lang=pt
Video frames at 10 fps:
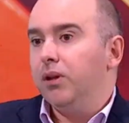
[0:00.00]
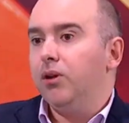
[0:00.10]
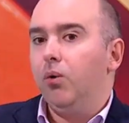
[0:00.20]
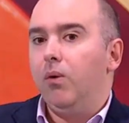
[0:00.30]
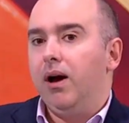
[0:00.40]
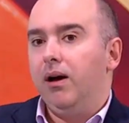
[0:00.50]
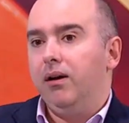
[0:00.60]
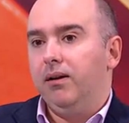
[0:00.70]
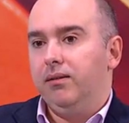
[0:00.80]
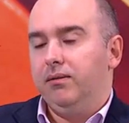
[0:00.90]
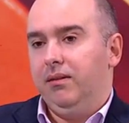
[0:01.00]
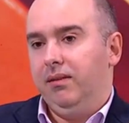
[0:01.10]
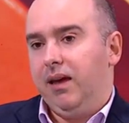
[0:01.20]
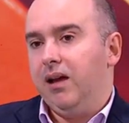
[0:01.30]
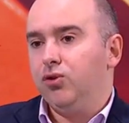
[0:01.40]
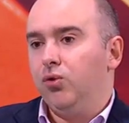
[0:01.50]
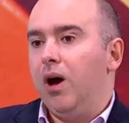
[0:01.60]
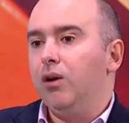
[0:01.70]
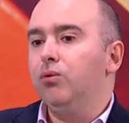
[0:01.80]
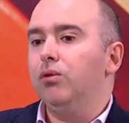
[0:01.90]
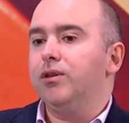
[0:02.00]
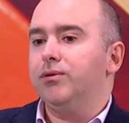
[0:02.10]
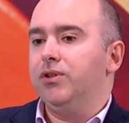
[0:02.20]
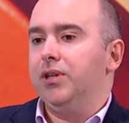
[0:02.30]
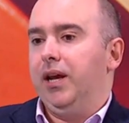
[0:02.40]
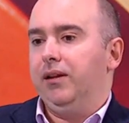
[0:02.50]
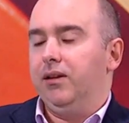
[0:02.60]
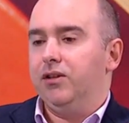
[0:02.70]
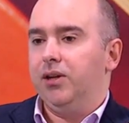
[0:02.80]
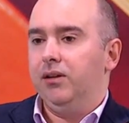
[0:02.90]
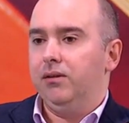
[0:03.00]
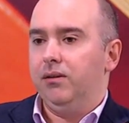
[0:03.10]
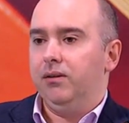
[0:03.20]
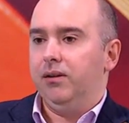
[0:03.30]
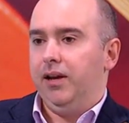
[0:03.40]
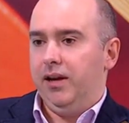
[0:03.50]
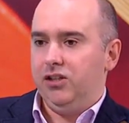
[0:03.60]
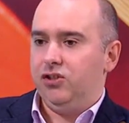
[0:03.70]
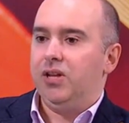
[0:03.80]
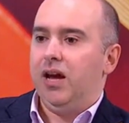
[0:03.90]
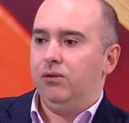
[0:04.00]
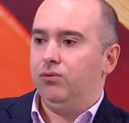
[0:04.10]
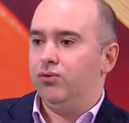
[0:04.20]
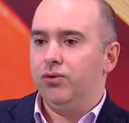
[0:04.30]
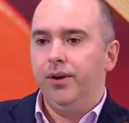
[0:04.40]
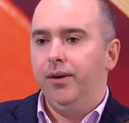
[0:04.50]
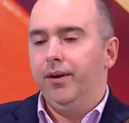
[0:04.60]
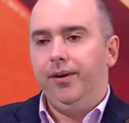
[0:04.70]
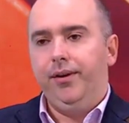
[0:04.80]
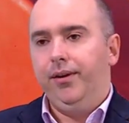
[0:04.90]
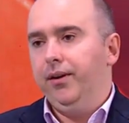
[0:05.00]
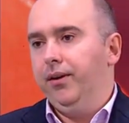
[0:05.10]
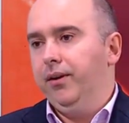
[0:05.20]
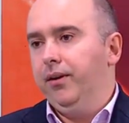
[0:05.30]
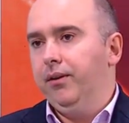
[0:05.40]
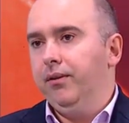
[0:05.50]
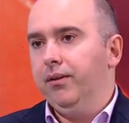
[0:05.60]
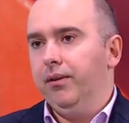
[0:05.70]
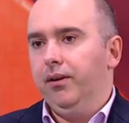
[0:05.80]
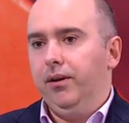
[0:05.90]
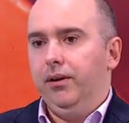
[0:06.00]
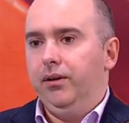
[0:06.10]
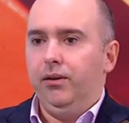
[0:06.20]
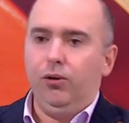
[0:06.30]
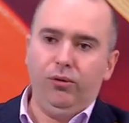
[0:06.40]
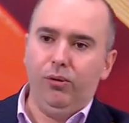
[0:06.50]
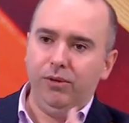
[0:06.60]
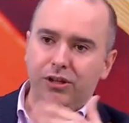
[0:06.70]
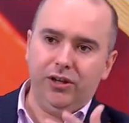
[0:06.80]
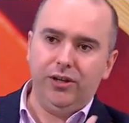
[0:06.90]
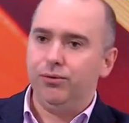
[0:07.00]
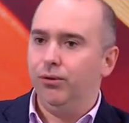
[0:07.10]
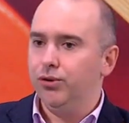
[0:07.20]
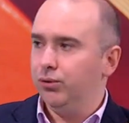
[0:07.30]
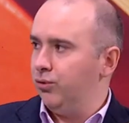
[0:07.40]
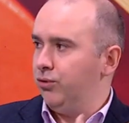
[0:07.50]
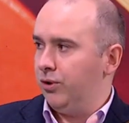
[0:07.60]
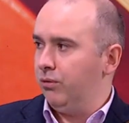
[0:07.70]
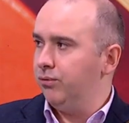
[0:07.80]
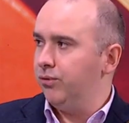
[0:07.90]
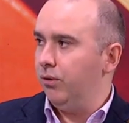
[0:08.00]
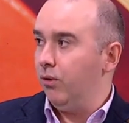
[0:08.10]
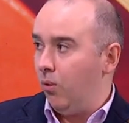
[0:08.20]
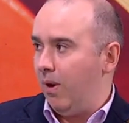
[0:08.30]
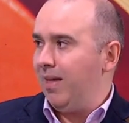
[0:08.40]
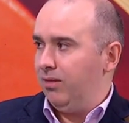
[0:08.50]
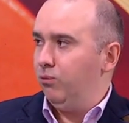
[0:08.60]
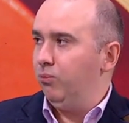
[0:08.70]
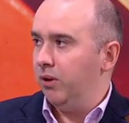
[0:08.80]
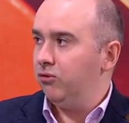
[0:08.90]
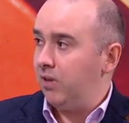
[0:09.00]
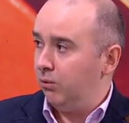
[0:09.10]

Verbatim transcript: momento não há dados ou não há correlações diretas entre estes dados e, e como nas eleições, outras coisas que aconteceram, não há documentos